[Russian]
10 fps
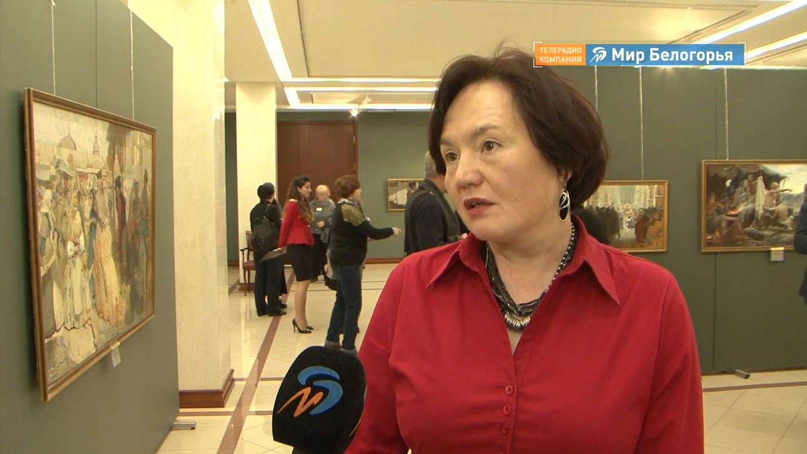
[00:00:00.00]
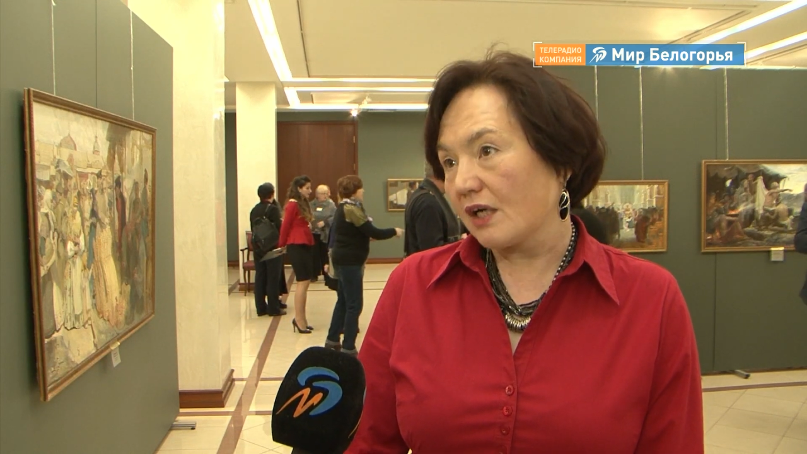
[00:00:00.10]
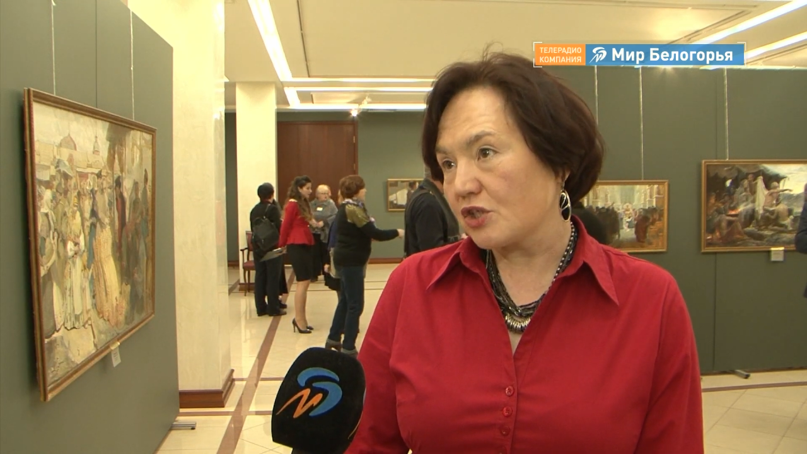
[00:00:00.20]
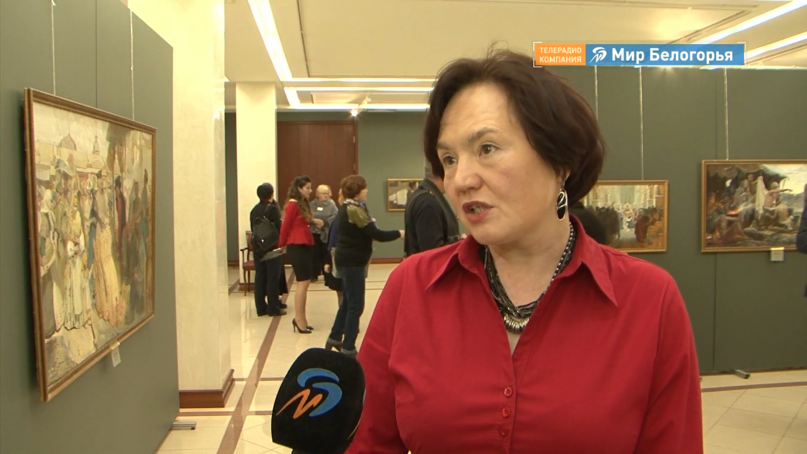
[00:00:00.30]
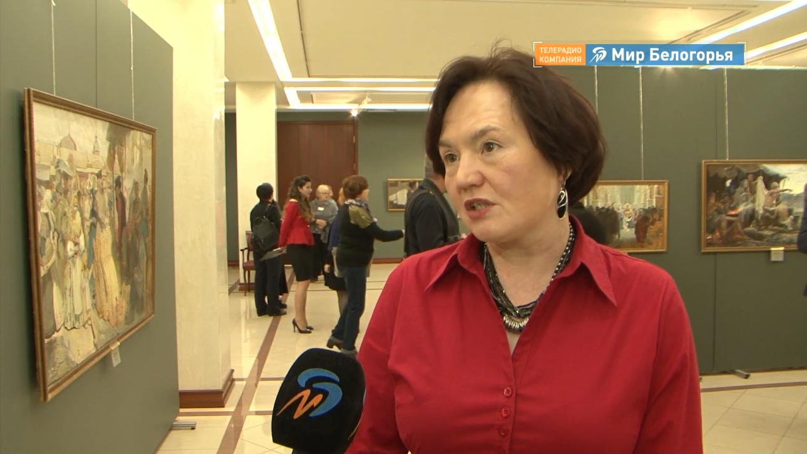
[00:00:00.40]

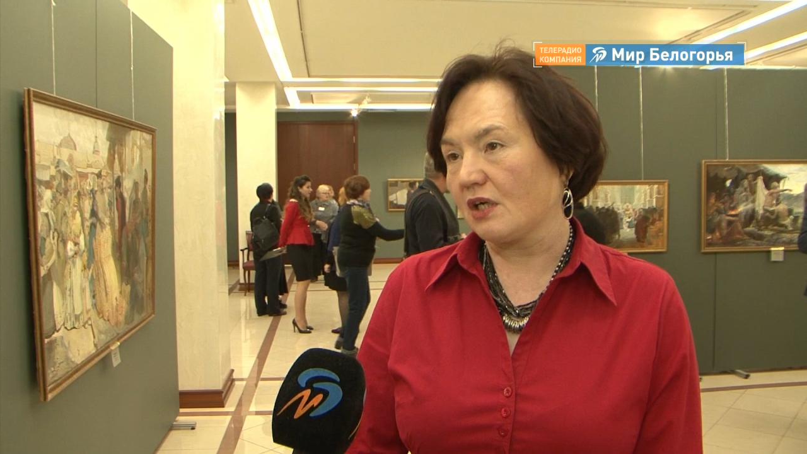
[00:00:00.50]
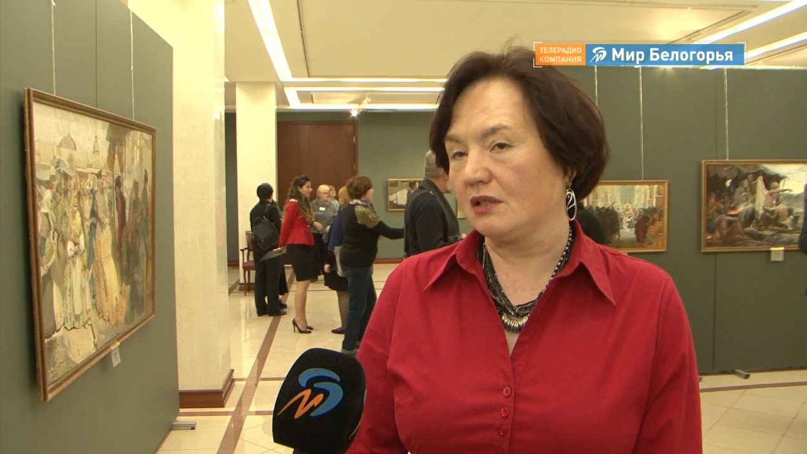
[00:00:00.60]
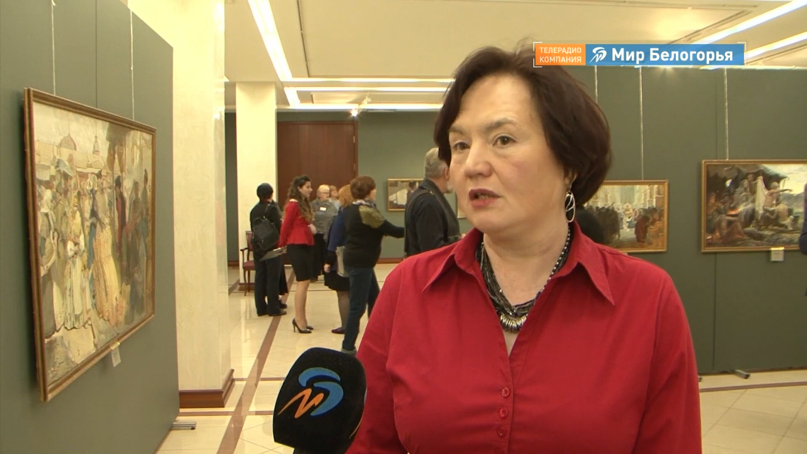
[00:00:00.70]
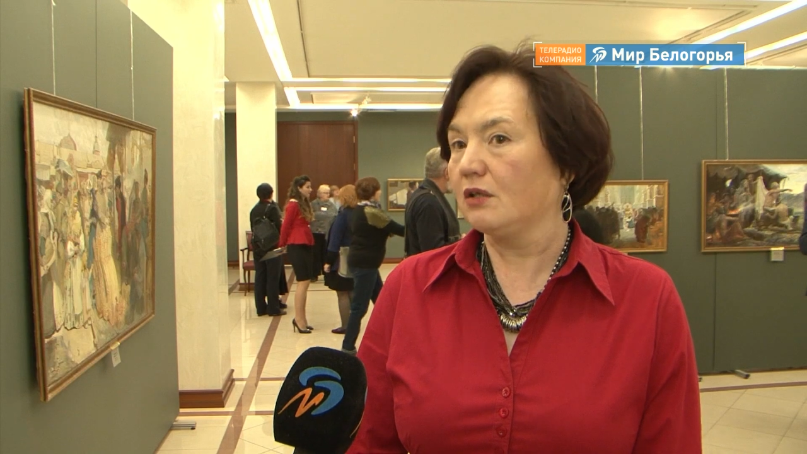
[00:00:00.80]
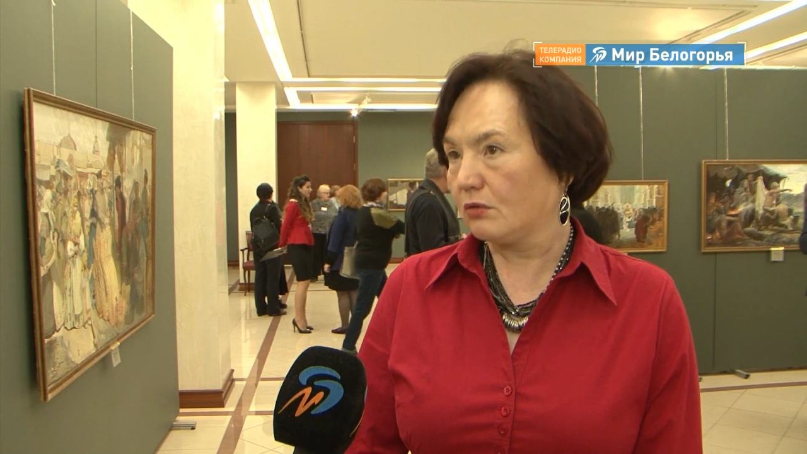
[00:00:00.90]
нашей
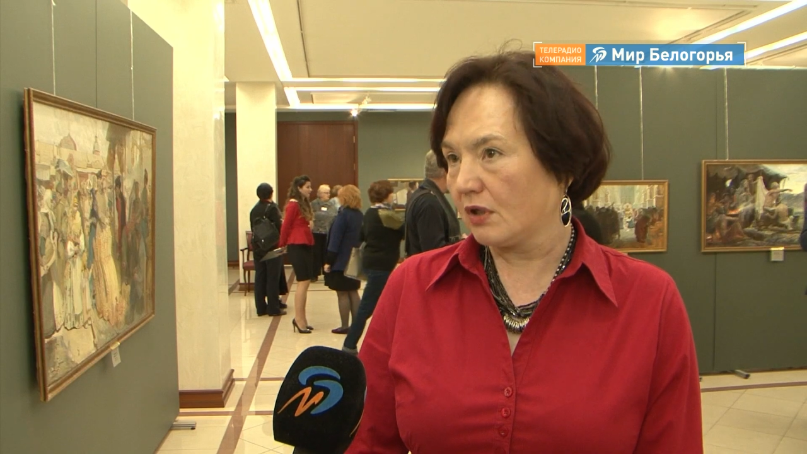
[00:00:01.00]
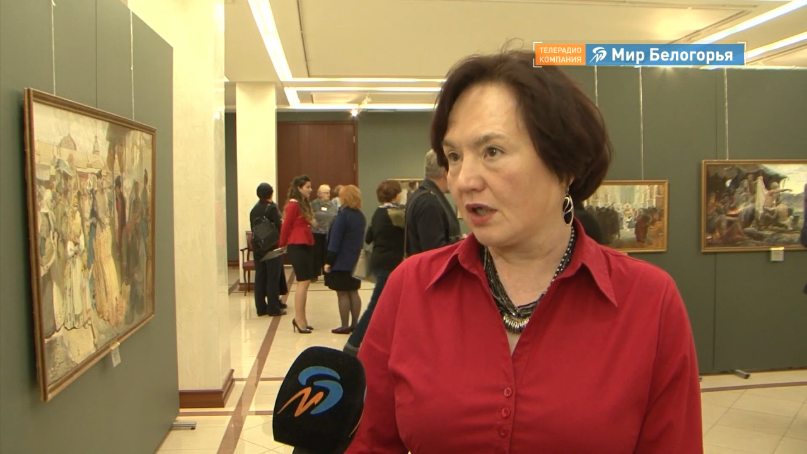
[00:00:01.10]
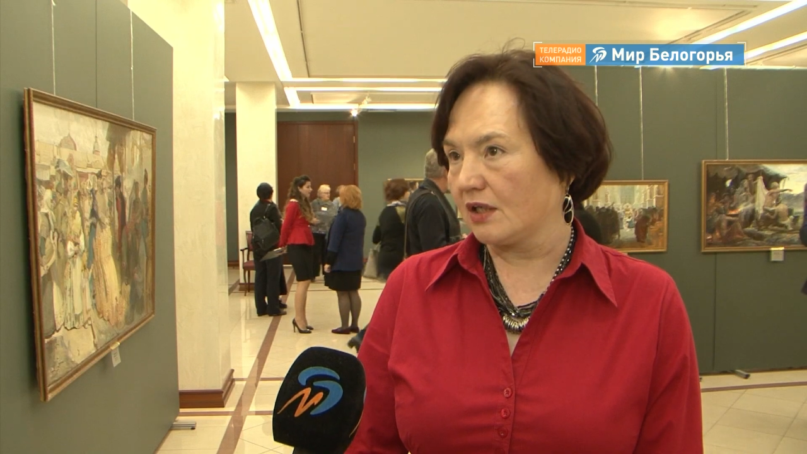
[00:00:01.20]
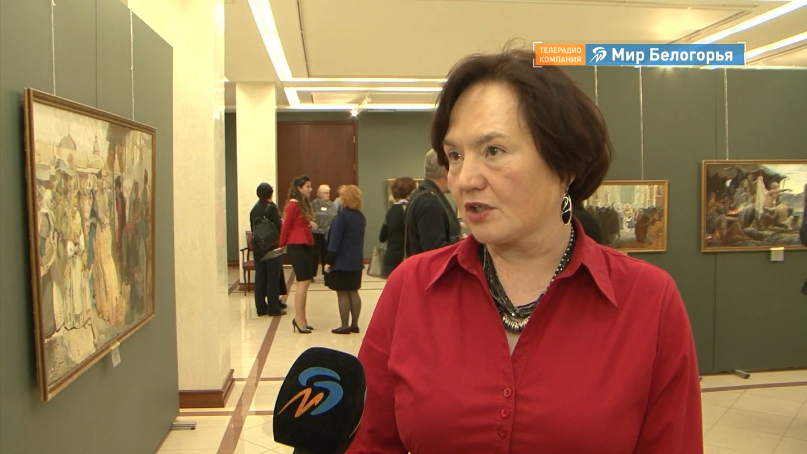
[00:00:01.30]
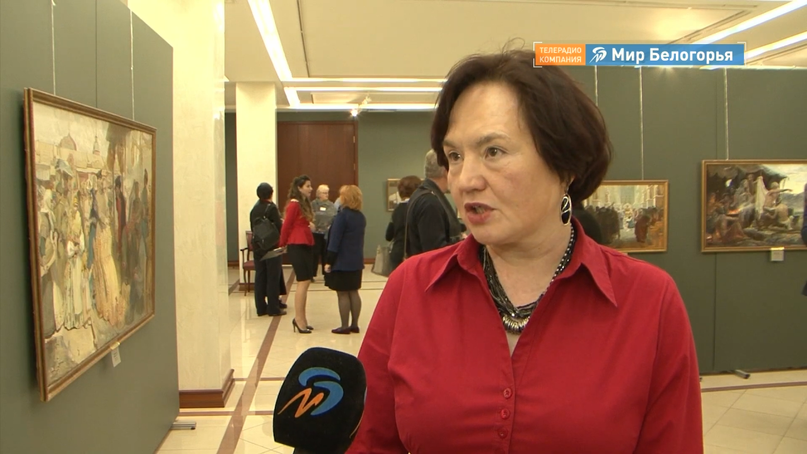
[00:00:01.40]
страны и не
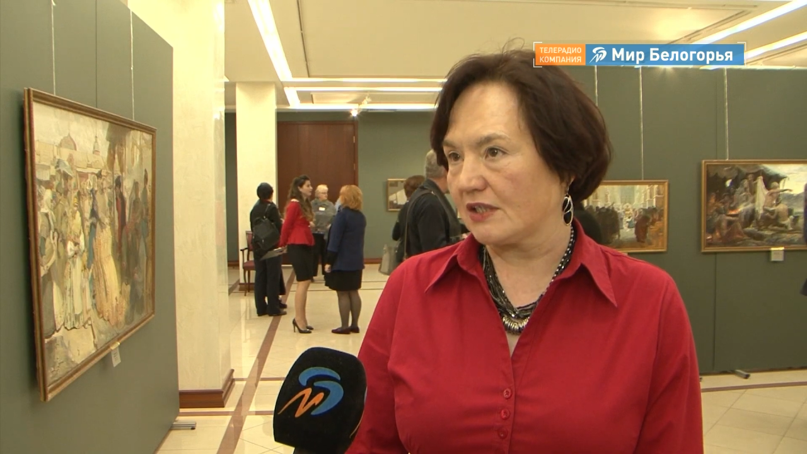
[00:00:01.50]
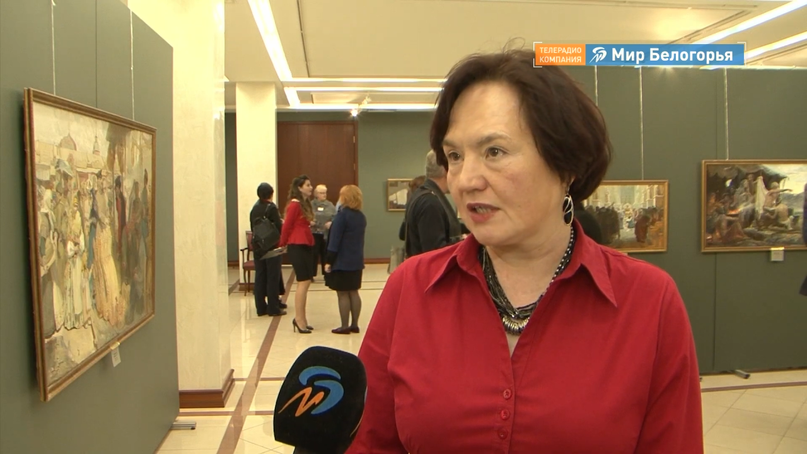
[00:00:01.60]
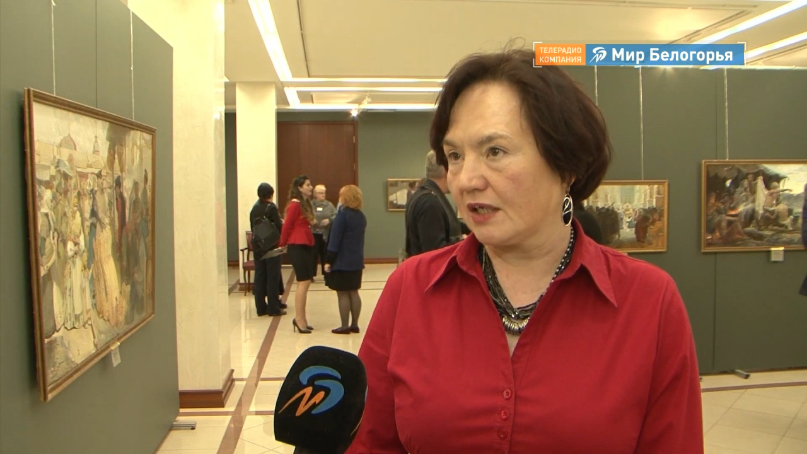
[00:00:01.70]
только нашей